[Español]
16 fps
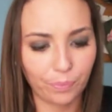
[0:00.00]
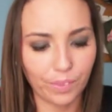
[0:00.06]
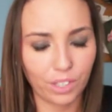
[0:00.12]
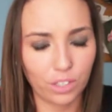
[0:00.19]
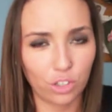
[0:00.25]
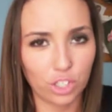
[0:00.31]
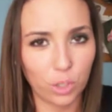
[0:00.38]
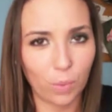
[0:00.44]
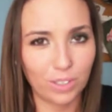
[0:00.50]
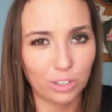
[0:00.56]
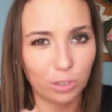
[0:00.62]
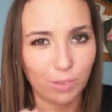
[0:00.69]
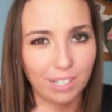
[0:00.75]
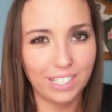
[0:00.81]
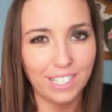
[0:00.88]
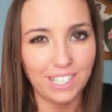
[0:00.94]
no sé cuánto
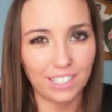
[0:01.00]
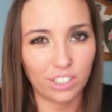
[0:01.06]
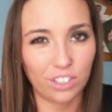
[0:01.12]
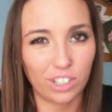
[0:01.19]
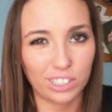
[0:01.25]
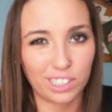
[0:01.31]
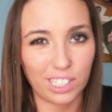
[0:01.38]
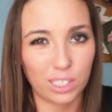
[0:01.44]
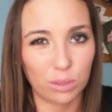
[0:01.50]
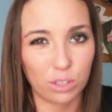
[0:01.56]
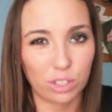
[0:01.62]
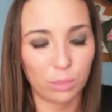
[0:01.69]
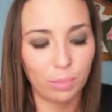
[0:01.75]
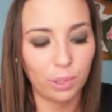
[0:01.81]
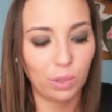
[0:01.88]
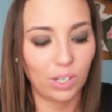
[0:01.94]
valían, creo que 3 euros y
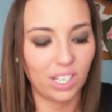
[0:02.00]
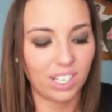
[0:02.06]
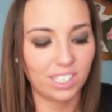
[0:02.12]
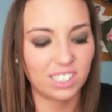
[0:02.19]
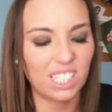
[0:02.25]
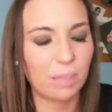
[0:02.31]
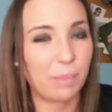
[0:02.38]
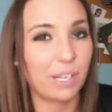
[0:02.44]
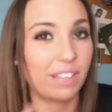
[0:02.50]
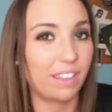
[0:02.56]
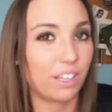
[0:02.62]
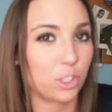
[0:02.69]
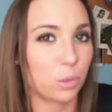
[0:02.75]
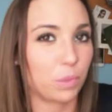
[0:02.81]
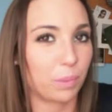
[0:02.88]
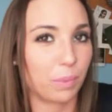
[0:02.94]
pico, la gente le parecían
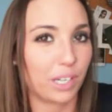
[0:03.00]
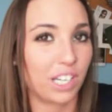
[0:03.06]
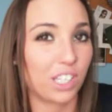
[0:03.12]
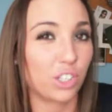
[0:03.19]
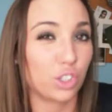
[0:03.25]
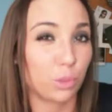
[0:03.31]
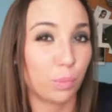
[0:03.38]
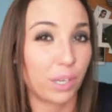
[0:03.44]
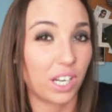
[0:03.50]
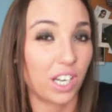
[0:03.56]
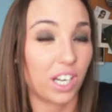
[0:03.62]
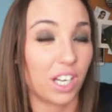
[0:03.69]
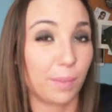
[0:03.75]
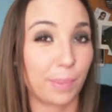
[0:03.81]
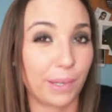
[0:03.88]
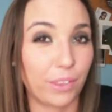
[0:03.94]
súper pequeños para el
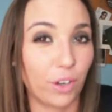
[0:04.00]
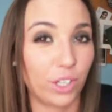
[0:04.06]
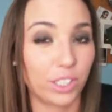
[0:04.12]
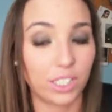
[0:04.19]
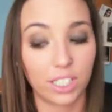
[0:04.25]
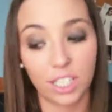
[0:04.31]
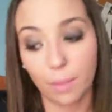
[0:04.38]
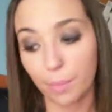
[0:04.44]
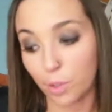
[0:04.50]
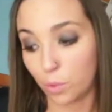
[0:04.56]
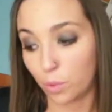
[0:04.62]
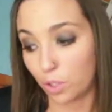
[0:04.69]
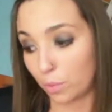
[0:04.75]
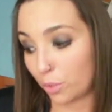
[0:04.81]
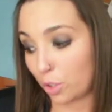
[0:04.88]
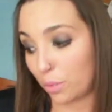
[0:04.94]
precio que tenían, pero bueno,
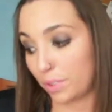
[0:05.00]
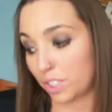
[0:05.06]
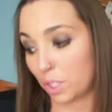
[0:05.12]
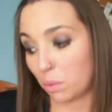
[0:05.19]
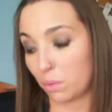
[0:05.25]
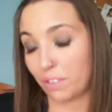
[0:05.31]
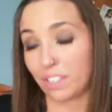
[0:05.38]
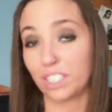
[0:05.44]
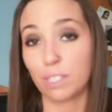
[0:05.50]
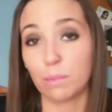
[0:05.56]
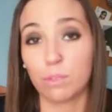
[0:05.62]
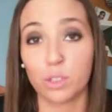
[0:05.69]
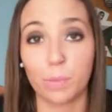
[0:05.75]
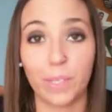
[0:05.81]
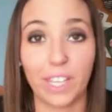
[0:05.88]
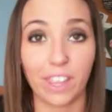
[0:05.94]
por 99 céntimos
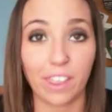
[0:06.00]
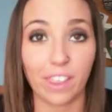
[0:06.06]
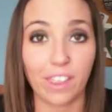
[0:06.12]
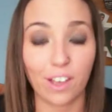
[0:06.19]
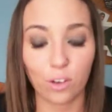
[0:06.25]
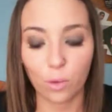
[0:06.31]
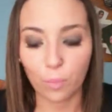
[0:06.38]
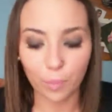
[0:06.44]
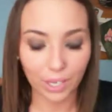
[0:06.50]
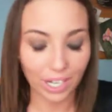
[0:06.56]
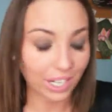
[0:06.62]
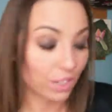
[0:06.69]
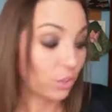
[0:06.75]
me decidí a comprarlo.